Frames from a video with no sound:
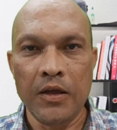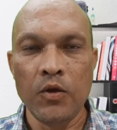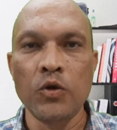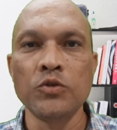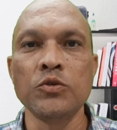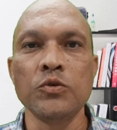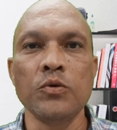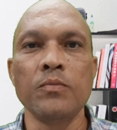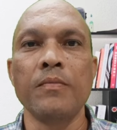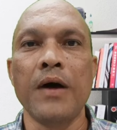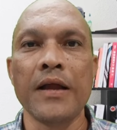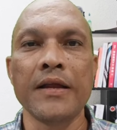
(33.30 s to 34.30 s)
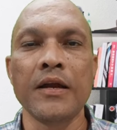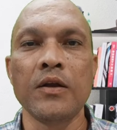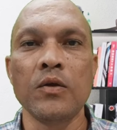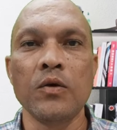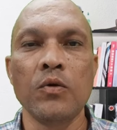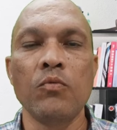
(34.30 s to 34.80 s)
ఈరోజు
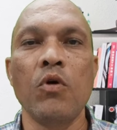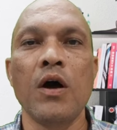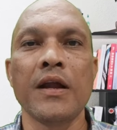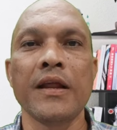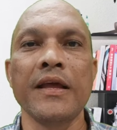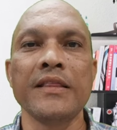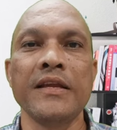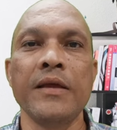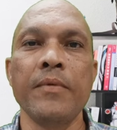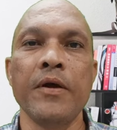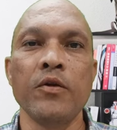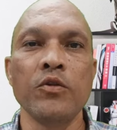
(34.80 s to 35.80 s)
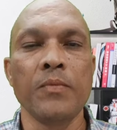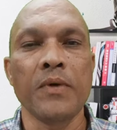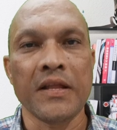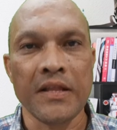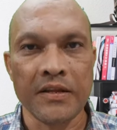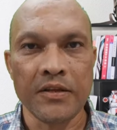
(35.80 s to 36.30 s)
మార్కెట్లో వాటర్కి ఎంత డిమాండ్ ఉందో
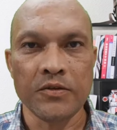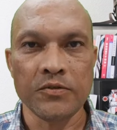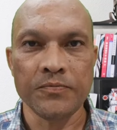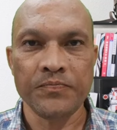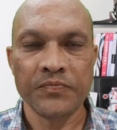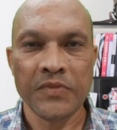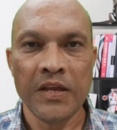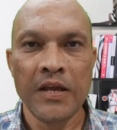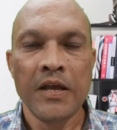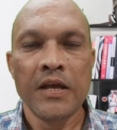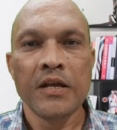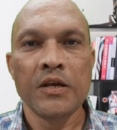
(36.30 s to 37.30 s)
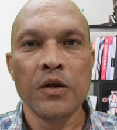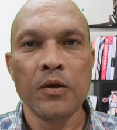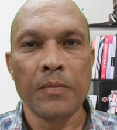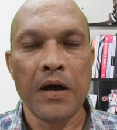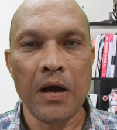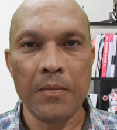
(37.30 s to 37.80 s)
మనందరికీ తెలుసు
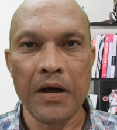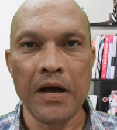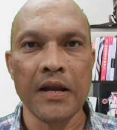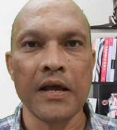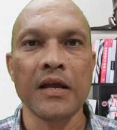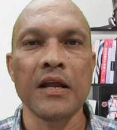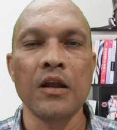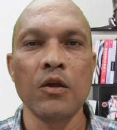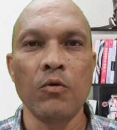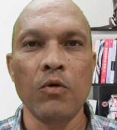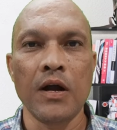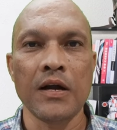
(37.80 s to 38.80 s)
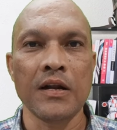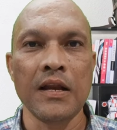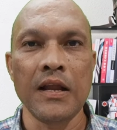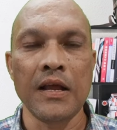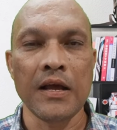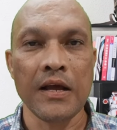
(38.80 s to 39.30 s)
కొన్ని మహామహా నగరాల్లో వాటర్
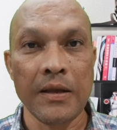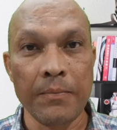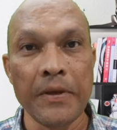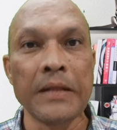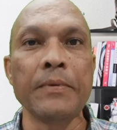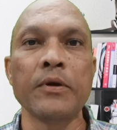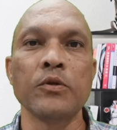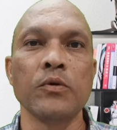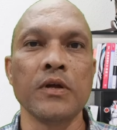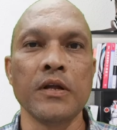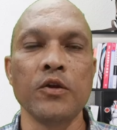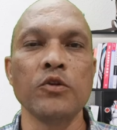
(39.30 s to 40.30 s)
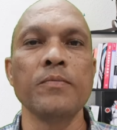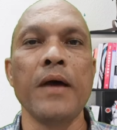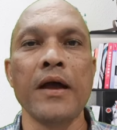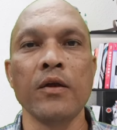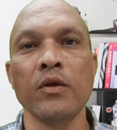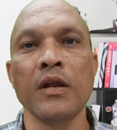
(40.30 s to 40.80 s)
లేక ఇబ్బంది పడుతూ ఉన్నారు ఈరోజు
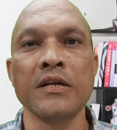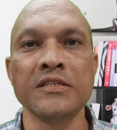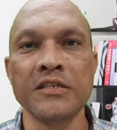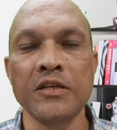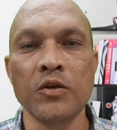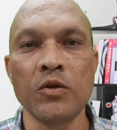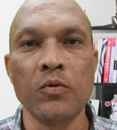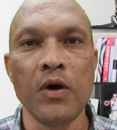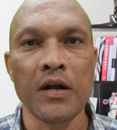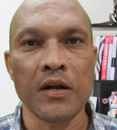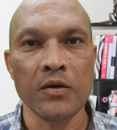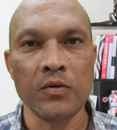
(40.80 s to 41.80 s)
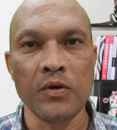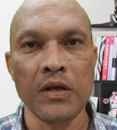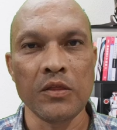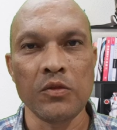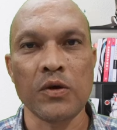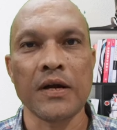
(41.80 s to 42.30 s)
బెంగళూరు లాంటి సిటీలో వాటర్కు
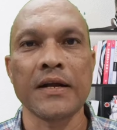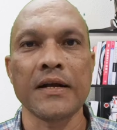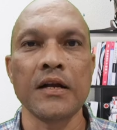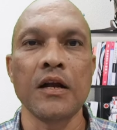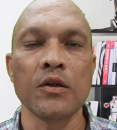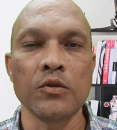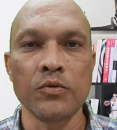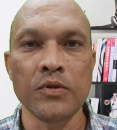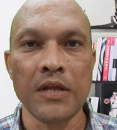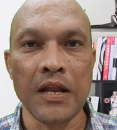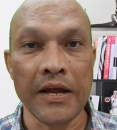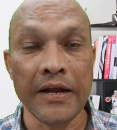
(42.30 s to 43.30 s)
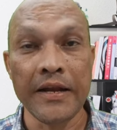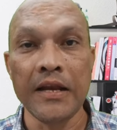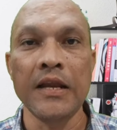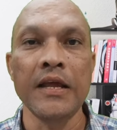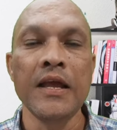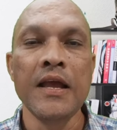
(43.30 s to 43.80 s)
ఎంతో కటకటలాడుతూ ఉంది అలాగే
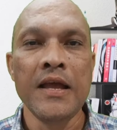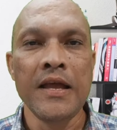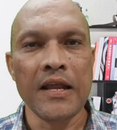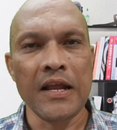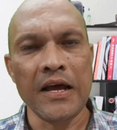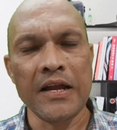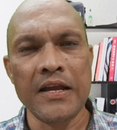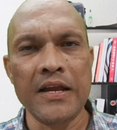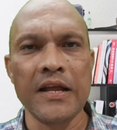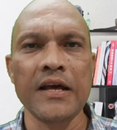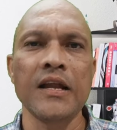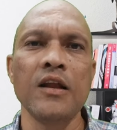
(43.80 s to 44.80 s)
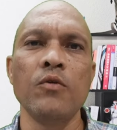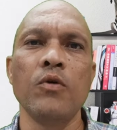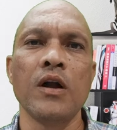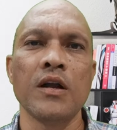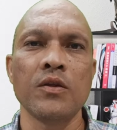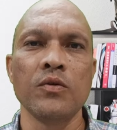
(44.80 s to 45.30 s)
ఢిల్లీ ఇలా అన్ని నగరాల్లో
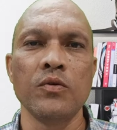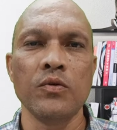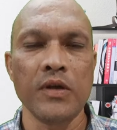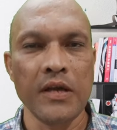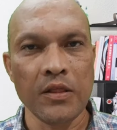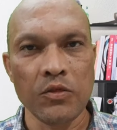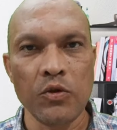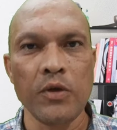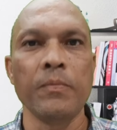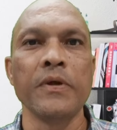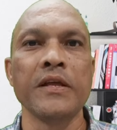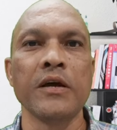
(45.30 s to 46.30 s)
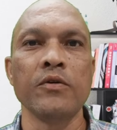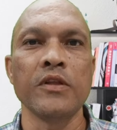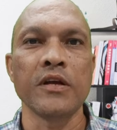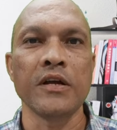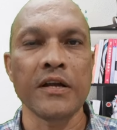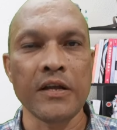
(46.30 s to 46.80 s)
వాటర్ ఎంతో ఇబ్బందిగా
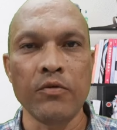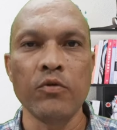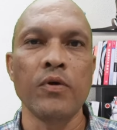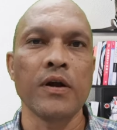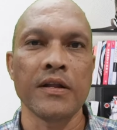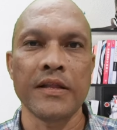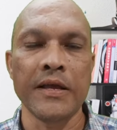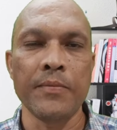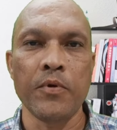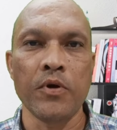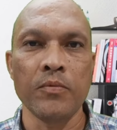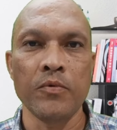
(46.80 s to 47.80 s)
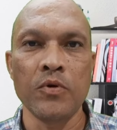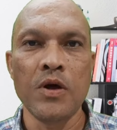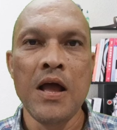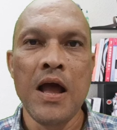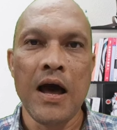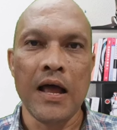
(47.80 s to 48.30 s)
ఉంది ఎందుకంటే గ్రౌండ్ వాటర్ తగ్గిపోవడము
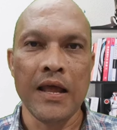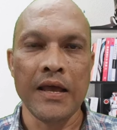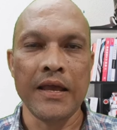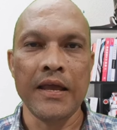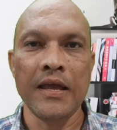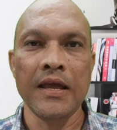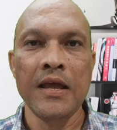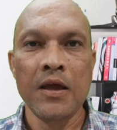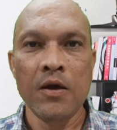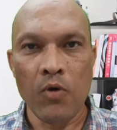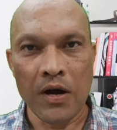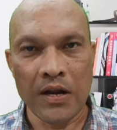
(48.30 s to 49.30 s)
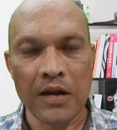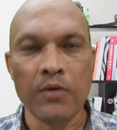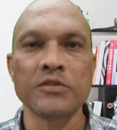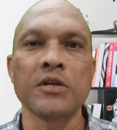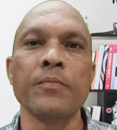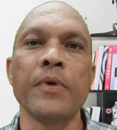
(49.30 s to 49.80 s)
అలాగే వాటర్
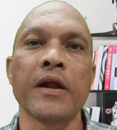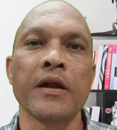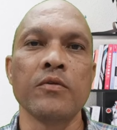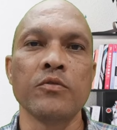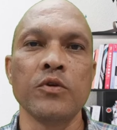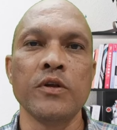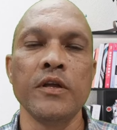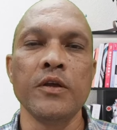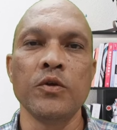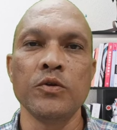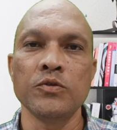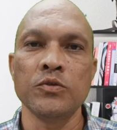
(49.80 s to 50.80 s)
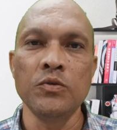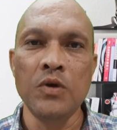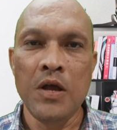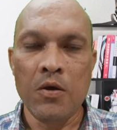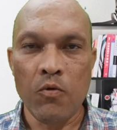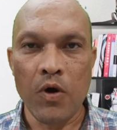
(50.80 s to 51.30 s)
అవసరం పెరగడంతో ఈరోజు
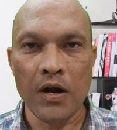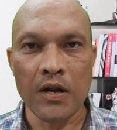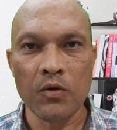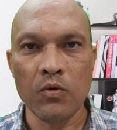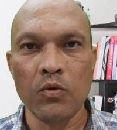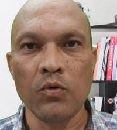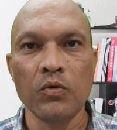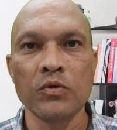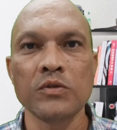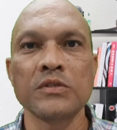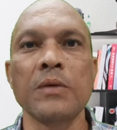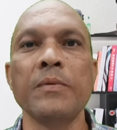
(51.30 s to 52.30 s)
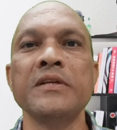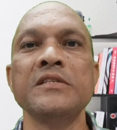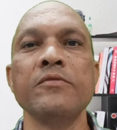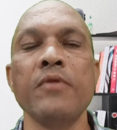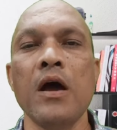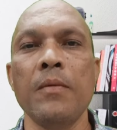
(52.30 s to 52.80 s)
వాటర్కు
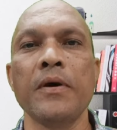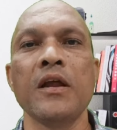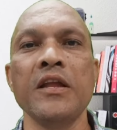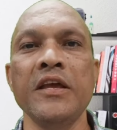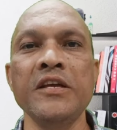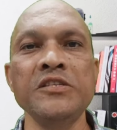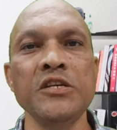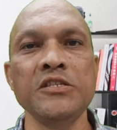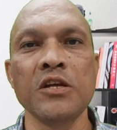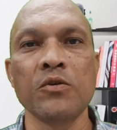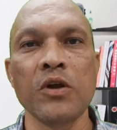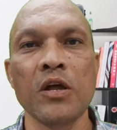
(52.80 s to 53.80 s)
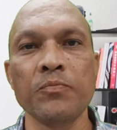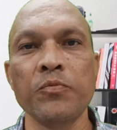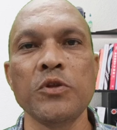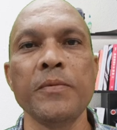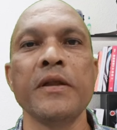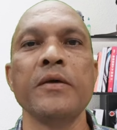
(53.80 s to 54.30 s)
సంబంధించిన వ్యాపారాలు ఏం చేసినా కూడా
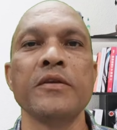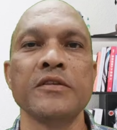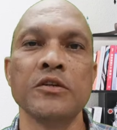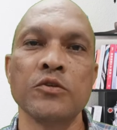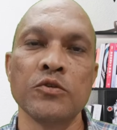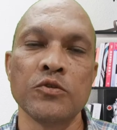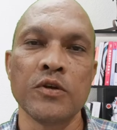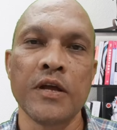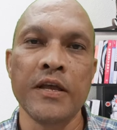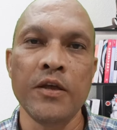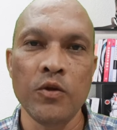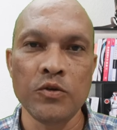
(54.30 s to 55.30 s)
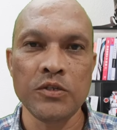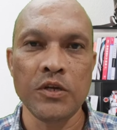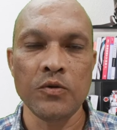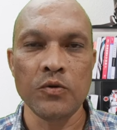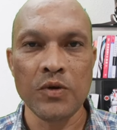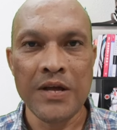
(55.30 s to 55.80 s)
అద్భుతమైన రిజల్ట్ ఉంటున్నాయి ఈరోజు
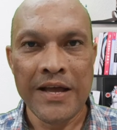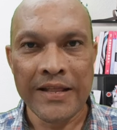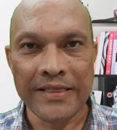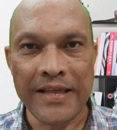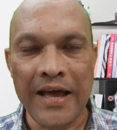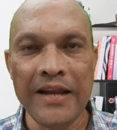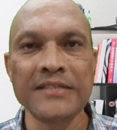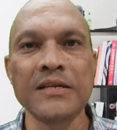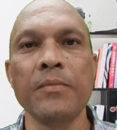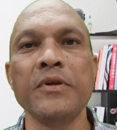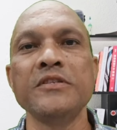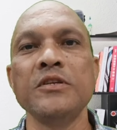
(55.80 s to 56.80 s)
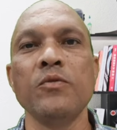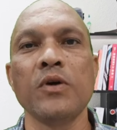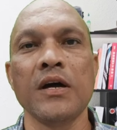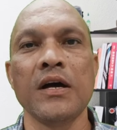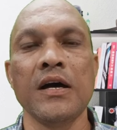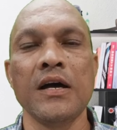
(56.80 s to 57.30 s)
నేను దానికి సంబంధించిన
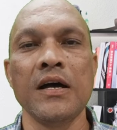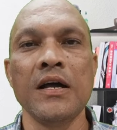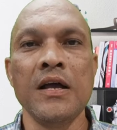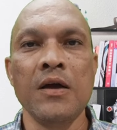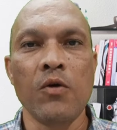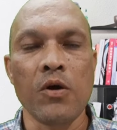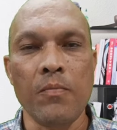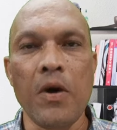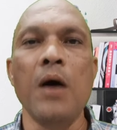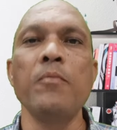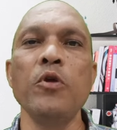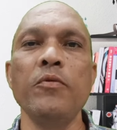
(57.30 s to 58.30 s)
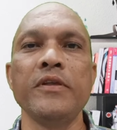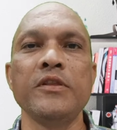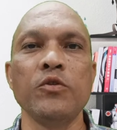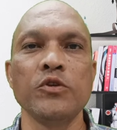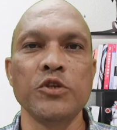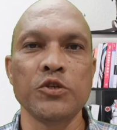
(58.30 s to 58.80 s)
ఒక ఒక మామూలు
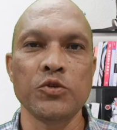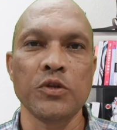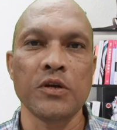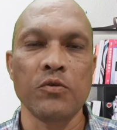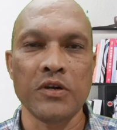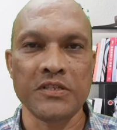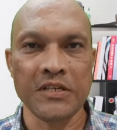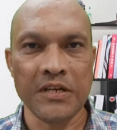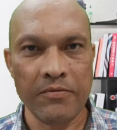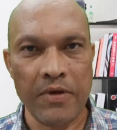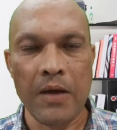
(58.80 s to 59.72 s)
వ్యక్తి కూడా చేసుకోదగ్గ ఒక చిన్న